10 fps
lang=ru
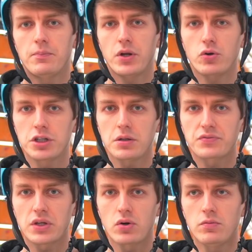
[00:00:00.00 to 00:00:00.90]
Переходим ко
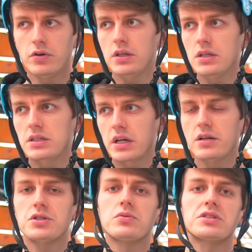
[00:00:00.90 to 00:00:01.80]
второму и,
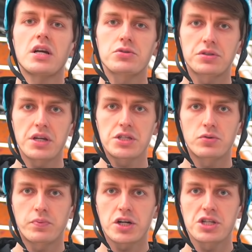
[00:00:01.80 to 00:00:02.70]
скорее всего, сразу к
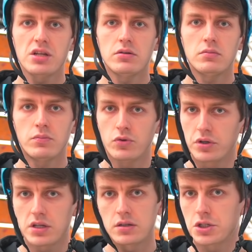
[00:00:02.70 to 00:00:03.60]
третьему упражнению.
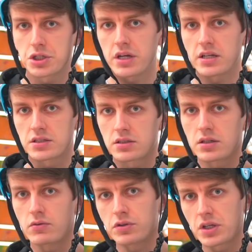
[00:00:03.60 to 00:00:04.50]
Многие начинают с
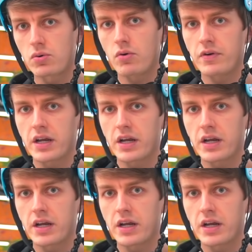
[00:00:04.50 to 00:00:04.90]
э, вот такого